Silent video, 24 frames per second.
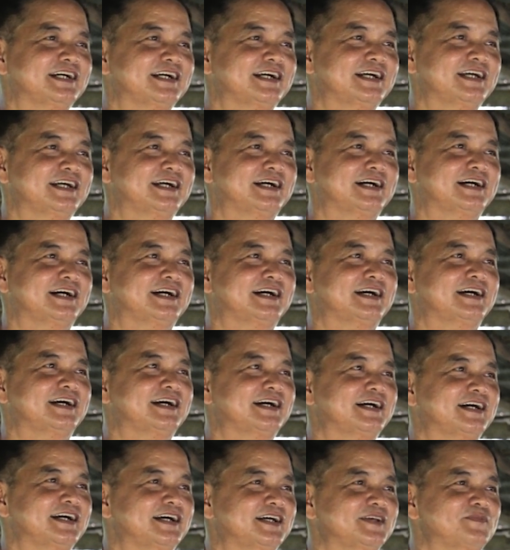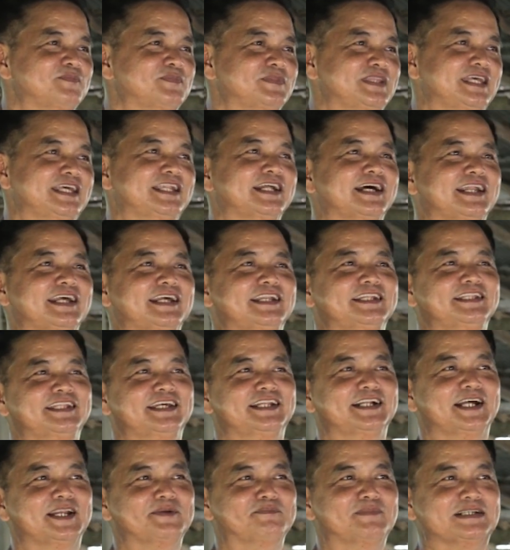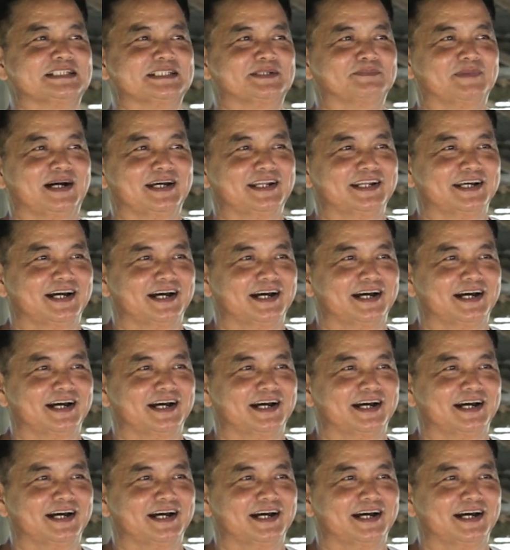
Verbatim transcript: Kaya hindi na rin, hindi na rin masama.